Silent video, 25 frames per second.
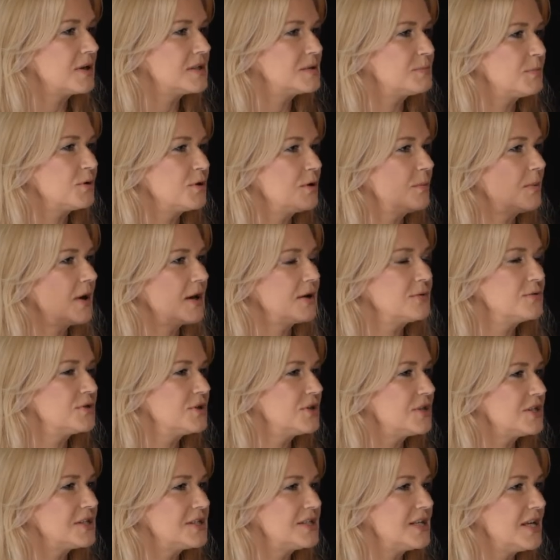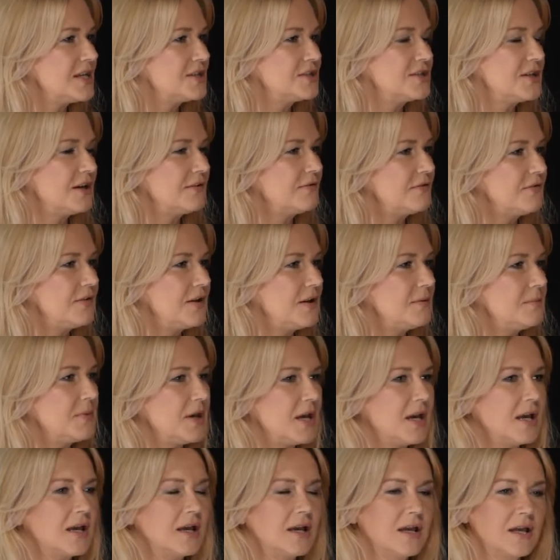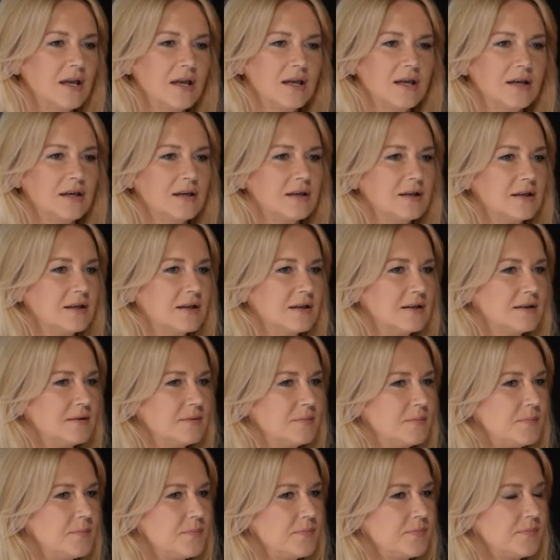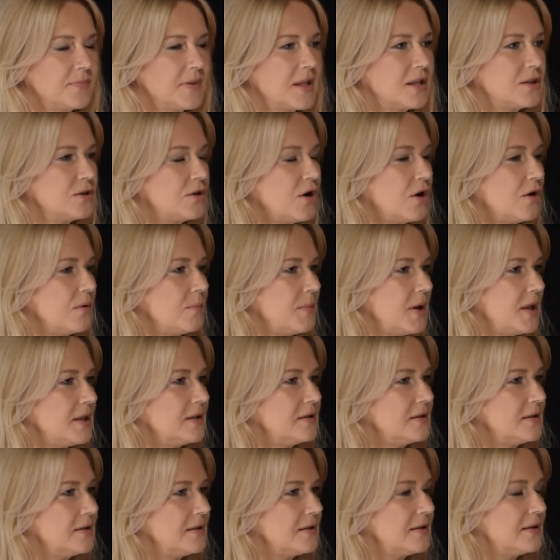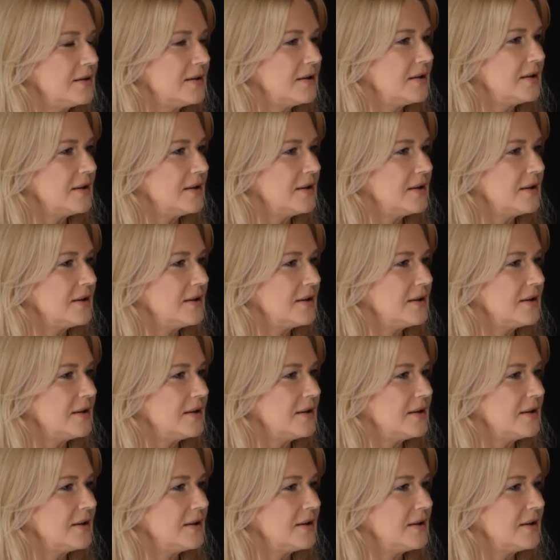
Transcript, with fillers: Na przykład spodobają podobają ci się zdjęcia w filmie Dogman y,